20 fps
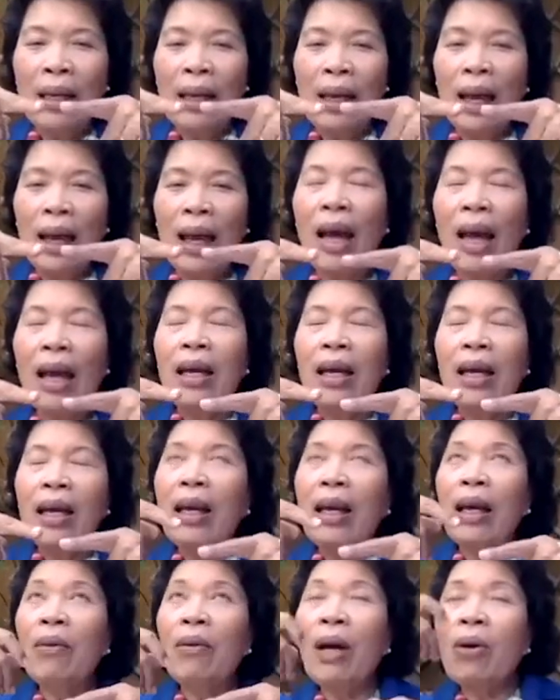นะคะ
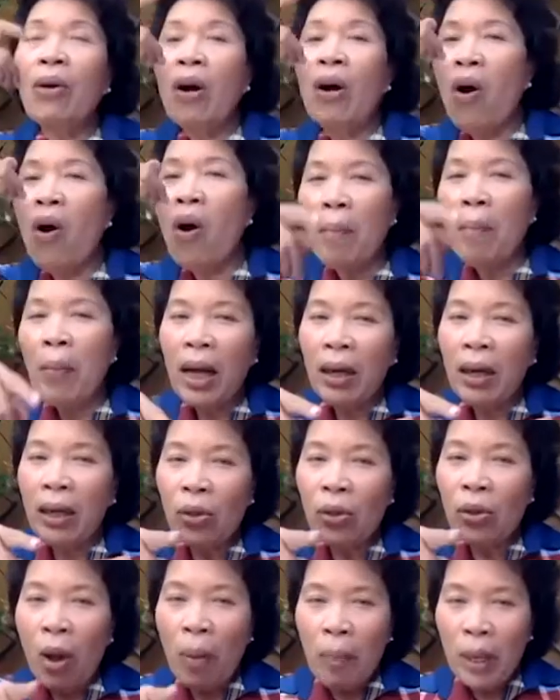แล้วเราก็ออกมาก็
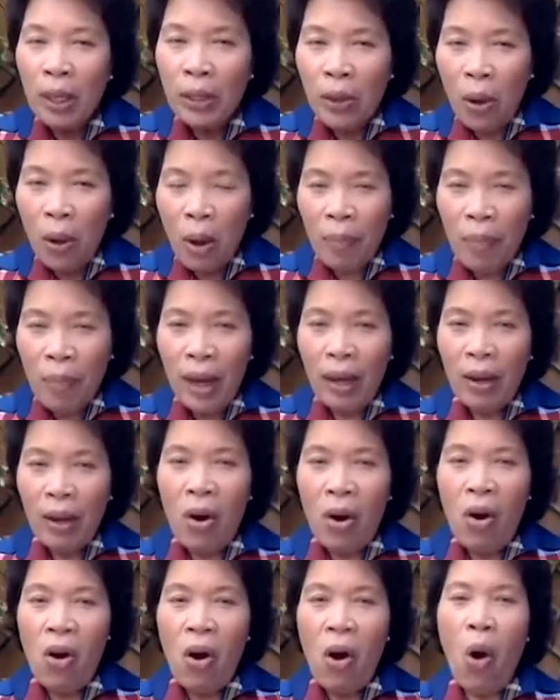ชอบไม่ชอบเนี่ย
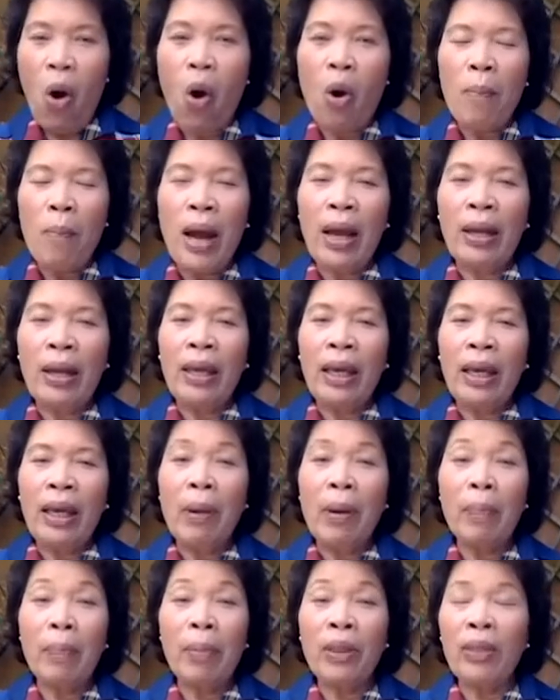ก็ออกมาอย่างนี้
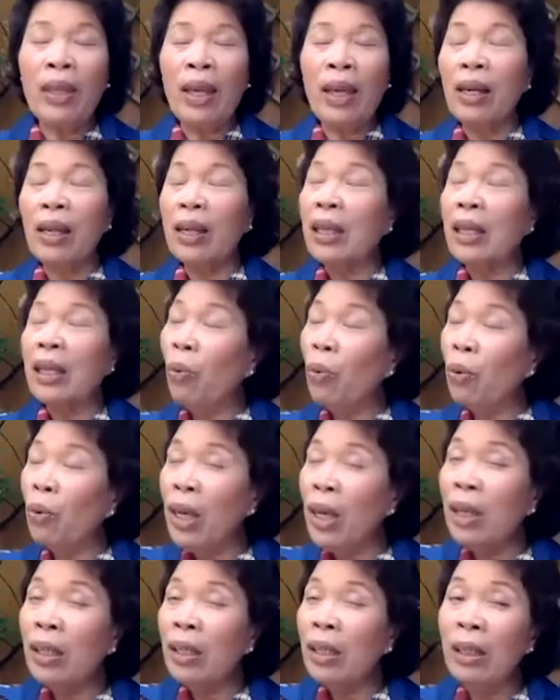เป็นปฏิกิริยาอู้
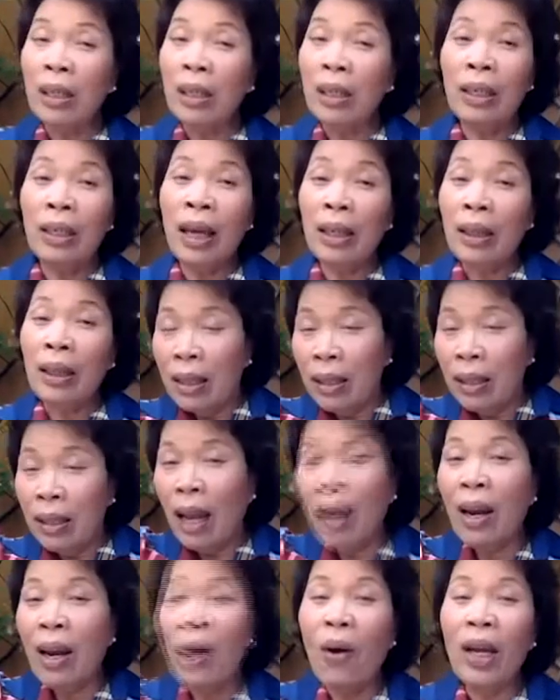ดีจังเลยนะ
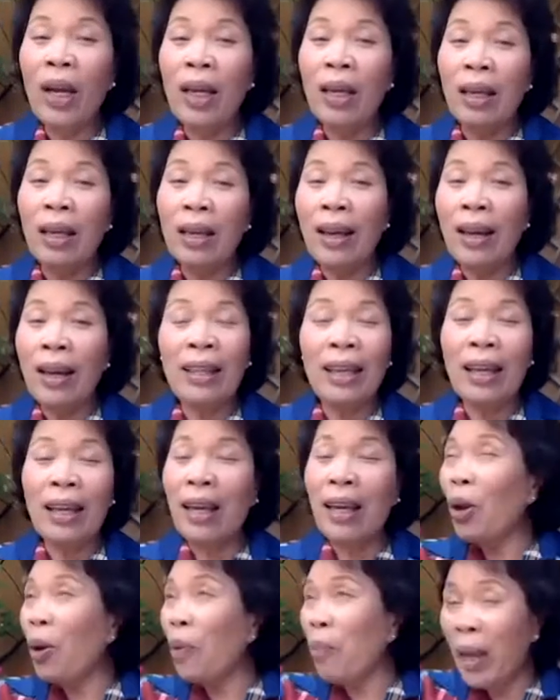นายร้องให้อีกอะไรแต่
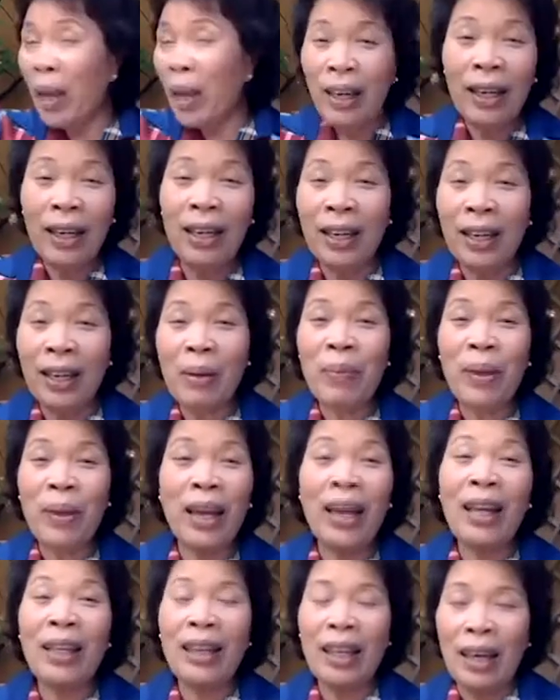ละร้องเพลงนั้นอีกได้ไหม
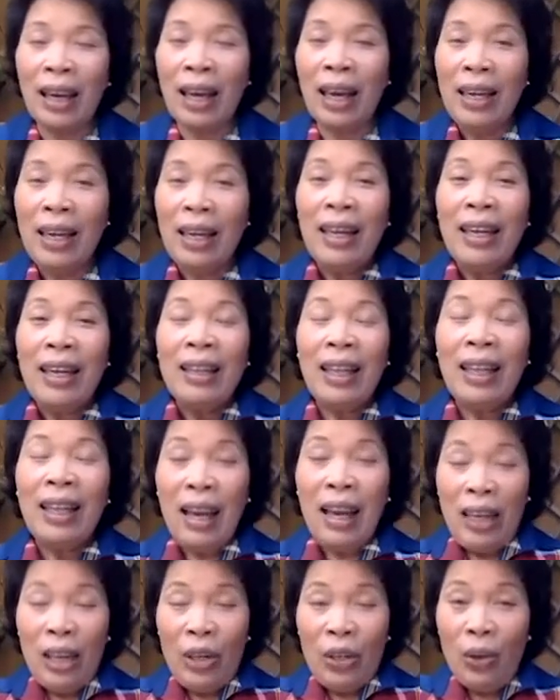อะไรแต่อะไรเนี่ย
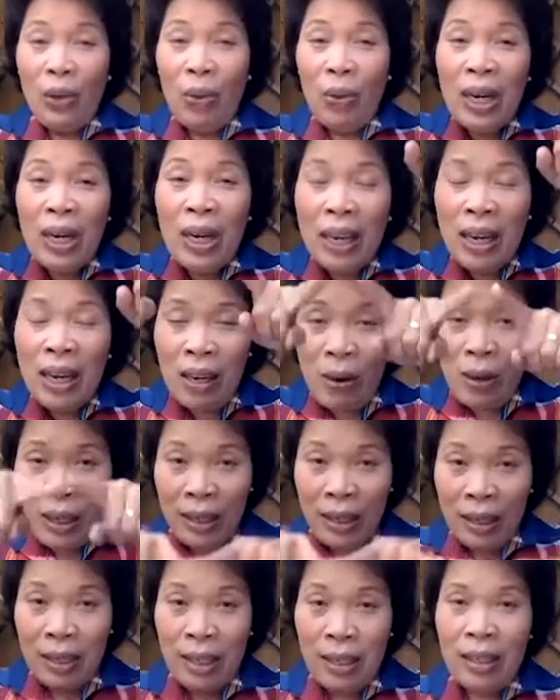ตรงนี้ก็
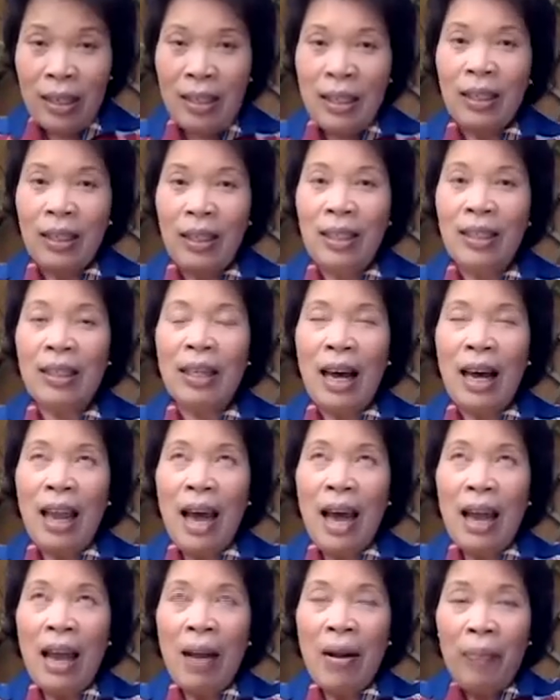คือคืออะ
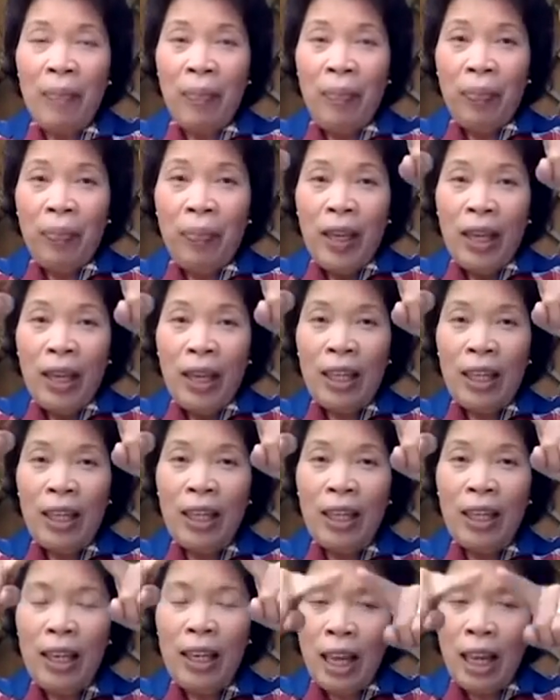ไร
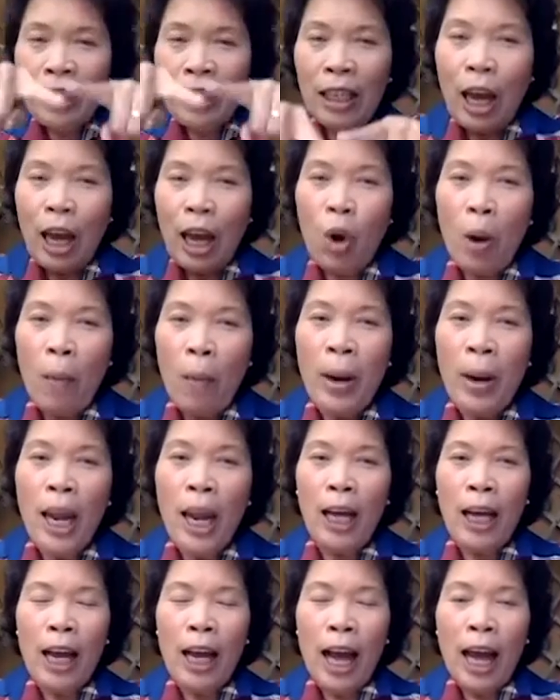คือลักษณะของพ
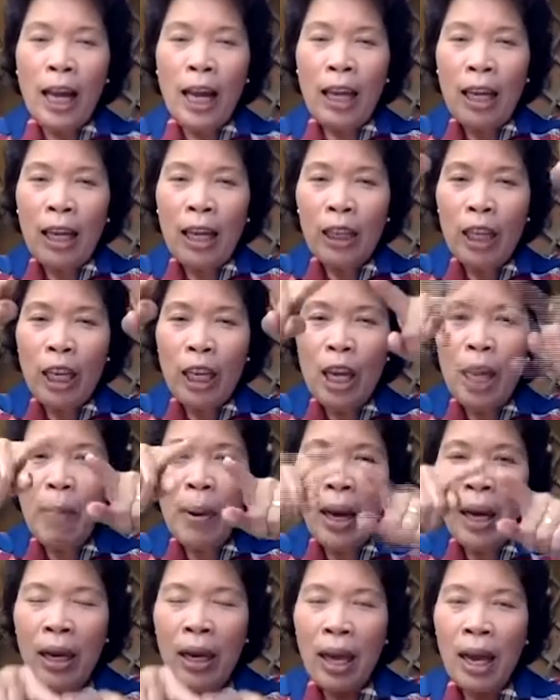ลังงานเนี่ยที่
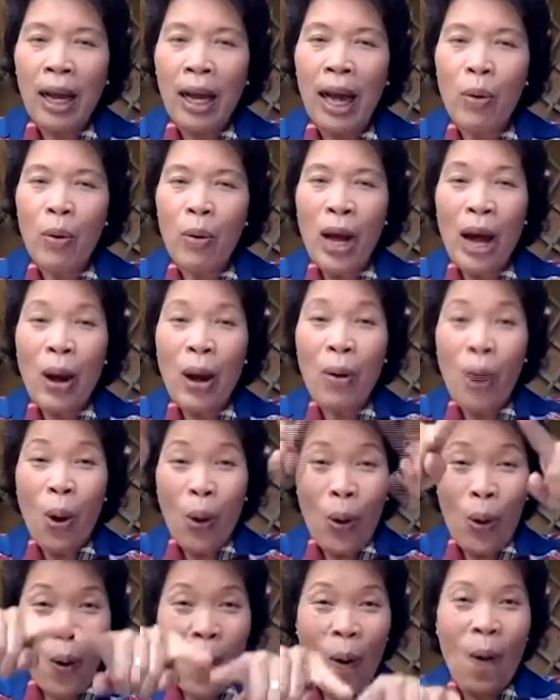มันเนี่ยเข้าเข้าออ
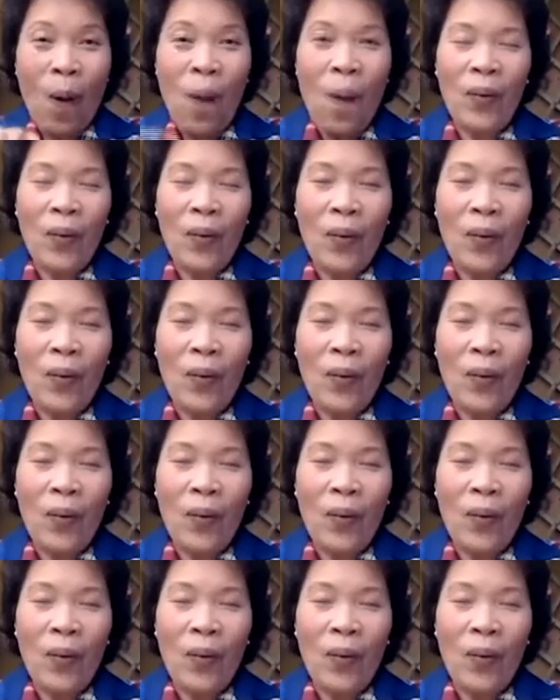กออก